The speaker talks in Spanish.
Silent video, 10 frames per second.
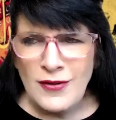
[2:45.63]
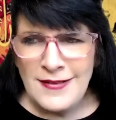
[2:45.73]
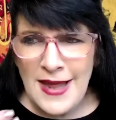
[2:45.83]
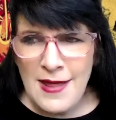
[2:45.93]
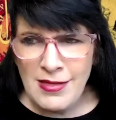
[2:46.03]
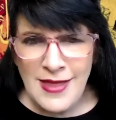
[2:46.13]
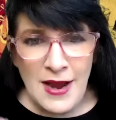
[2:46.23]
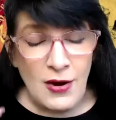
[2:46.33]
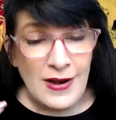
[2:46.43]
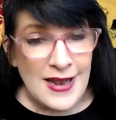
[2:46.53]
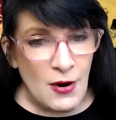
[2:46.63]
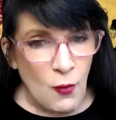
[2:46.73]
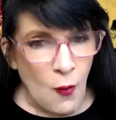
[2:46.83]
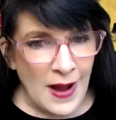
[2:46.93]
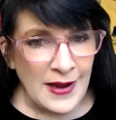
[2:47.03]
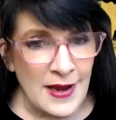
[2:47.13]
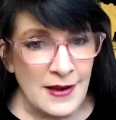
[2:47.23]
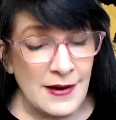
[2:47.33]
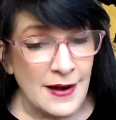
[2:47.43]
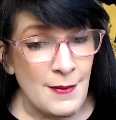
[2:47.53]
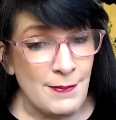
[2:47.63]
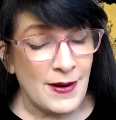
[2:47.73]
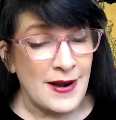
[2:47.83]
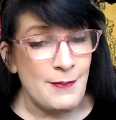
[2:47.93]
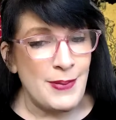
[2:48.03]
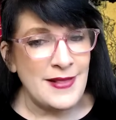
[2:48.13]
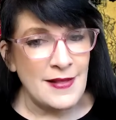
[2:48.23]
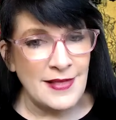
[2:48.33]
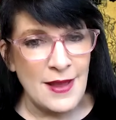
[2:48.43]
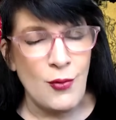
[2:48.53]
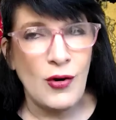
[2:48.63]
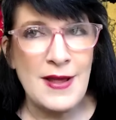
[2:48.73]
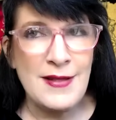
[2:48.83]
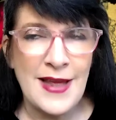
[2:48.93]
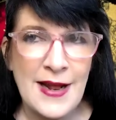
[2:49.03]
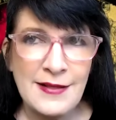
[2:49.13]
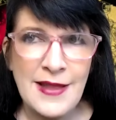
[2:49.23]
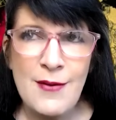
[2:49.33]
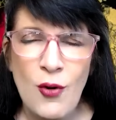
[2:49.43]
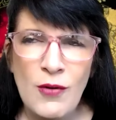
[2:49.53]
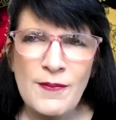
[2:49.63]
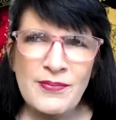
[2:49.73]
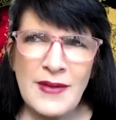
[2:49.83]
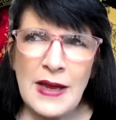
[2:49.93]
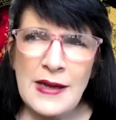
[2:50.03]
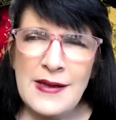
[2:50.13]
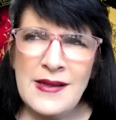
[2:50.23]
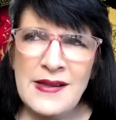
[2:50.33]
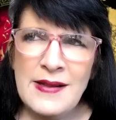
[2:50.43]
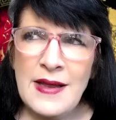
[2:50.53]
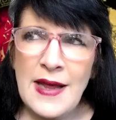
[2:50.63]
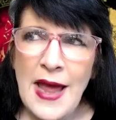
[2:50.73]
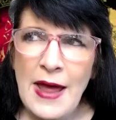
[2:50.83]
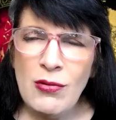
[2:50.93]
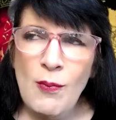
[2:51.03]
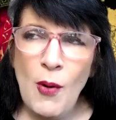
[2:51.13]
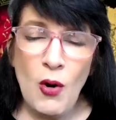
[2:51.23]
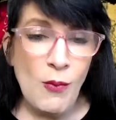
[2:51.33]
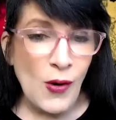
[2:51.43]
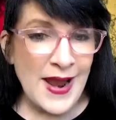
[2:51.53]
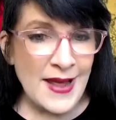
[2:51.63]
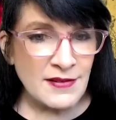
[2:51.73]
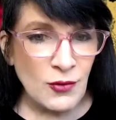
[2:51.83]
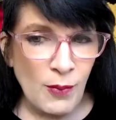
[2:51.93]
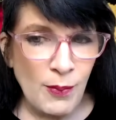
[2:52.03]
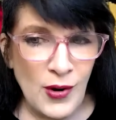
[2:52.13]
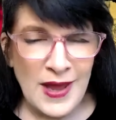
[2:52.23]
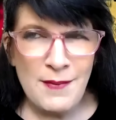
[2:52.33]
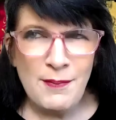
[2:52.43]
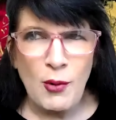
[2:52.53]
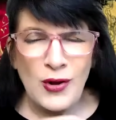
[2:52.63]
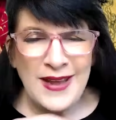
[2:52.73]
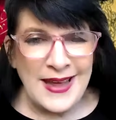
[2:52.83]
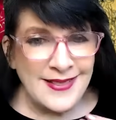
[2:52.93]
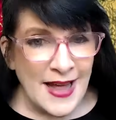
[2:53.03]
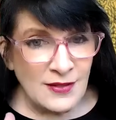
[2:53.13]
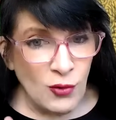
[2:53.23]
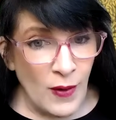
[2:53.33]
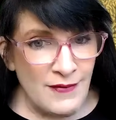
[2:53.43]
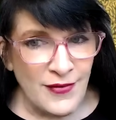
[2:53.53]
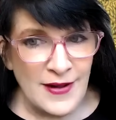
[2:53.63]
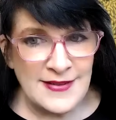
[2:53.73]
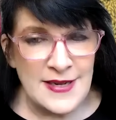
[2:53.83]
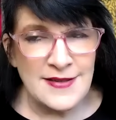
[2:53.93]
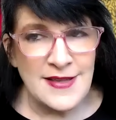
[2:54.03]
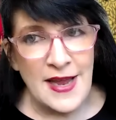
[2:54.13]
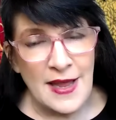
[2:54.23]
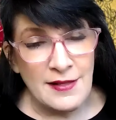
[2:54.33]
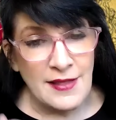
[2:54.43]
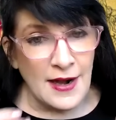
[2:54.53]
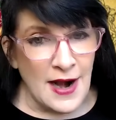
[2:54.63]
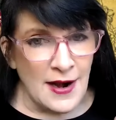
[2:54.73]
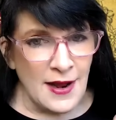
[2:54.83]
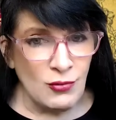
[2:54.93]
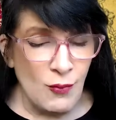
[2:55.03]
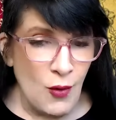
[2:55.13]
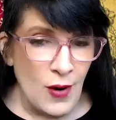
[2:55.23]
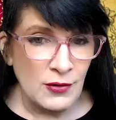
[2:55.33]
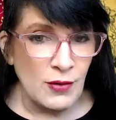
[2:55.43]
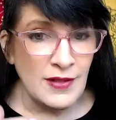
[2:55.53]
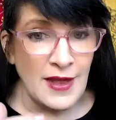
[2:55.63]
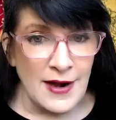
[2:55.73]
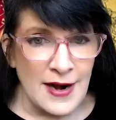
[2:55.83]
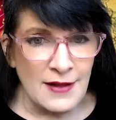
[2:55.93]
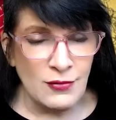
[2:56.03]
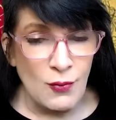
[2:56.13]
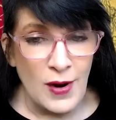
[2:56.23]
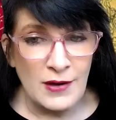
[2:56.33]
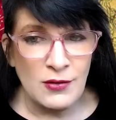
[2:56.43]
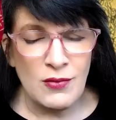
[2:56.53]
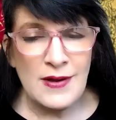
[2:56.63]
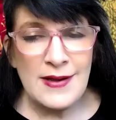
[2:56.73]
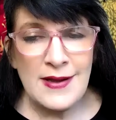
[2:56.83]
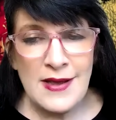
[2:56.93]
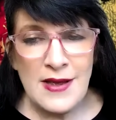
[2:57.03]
Entonces, este lenguaje repetitivo, reiterativo, es un poco molesto porque ¿por qué tanto énfasis de enterrar a tu muerto, enterrar a tu muerto?